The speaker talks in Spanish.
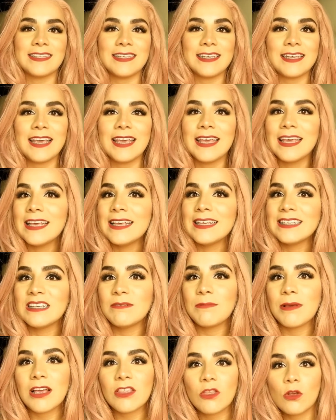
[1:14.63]
Así que
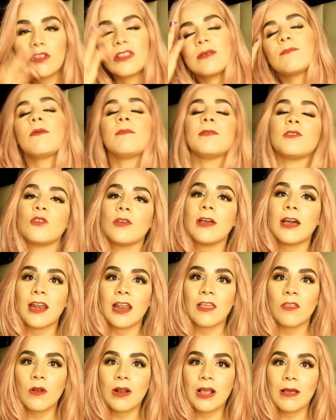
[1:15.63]
si ve que todo el tiempo me estoy
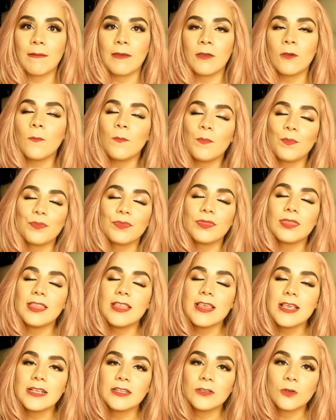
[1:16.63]
agarrando el cabello,
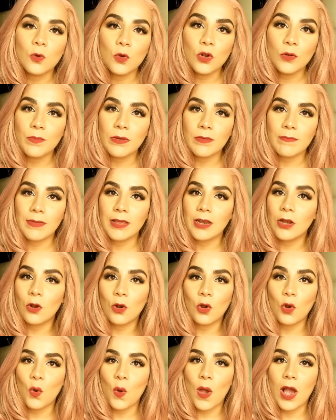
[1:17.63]
discúlpenme,
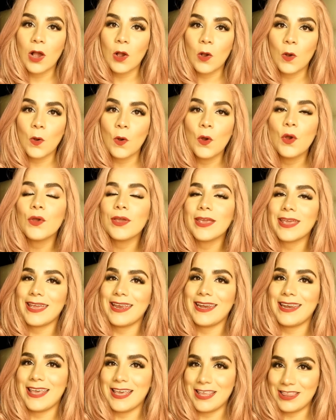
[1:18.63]
no lo hago
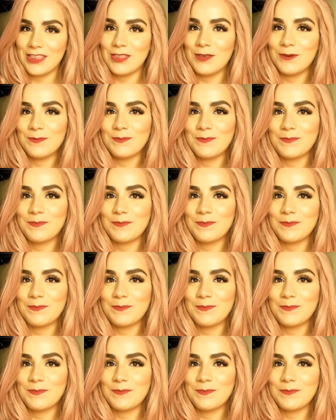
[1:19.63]
queriendo.